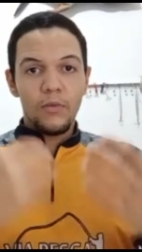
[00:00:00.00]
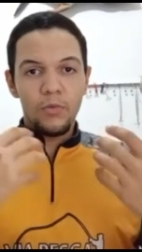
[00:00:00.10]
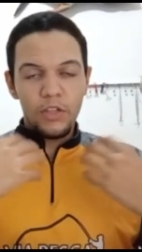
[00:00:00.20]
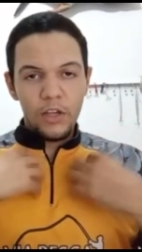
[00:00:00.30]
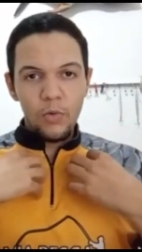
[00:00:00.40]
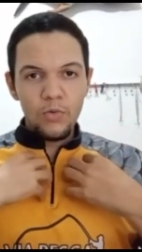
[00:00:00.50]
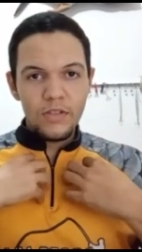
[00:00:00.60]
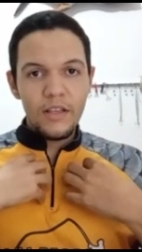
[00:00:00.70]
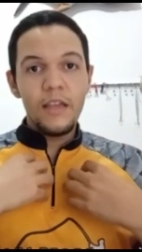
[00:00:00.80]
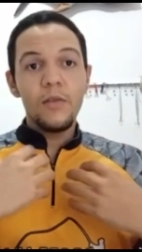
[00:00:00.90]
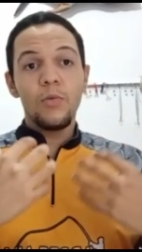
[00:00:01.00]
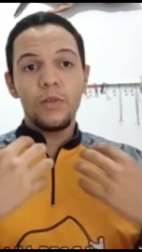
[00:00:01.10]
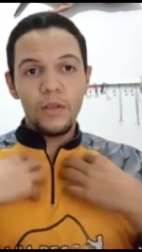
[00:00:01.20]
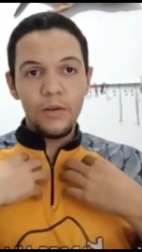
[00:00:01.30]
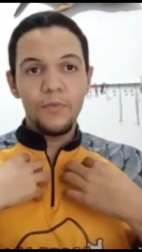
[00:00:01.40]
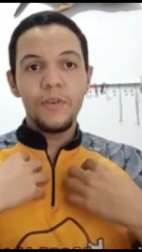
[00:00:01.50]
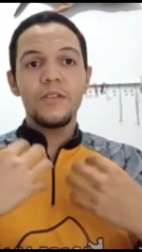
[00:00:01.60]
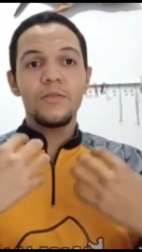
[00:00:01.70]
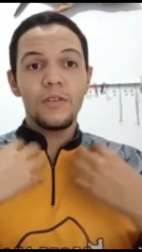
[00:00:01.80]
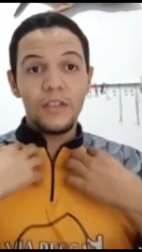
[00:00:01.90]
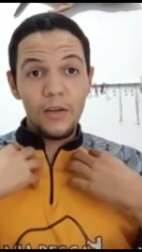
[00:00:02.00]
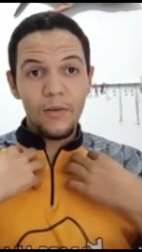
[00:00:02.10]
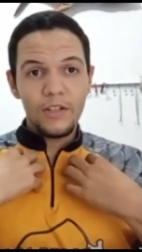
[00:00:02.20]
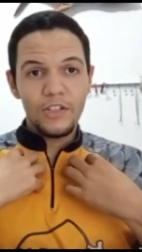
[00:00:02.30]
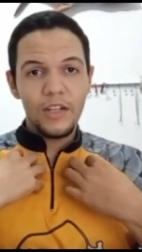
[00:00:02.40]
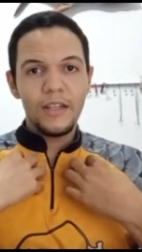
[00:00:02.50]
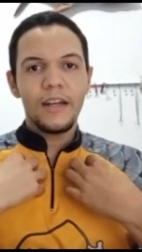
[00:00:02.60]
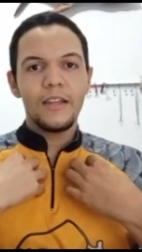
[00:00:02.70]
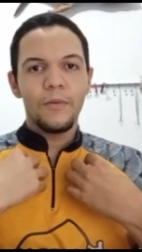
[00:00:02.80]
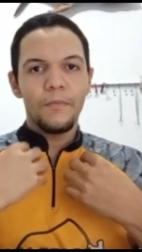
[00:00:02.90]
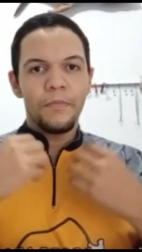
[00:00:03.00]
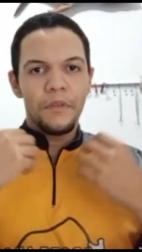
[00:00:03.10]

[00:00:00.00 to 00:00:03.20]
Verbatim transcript: O que eu usei, o que eu fiz, o que eu achei de cada um,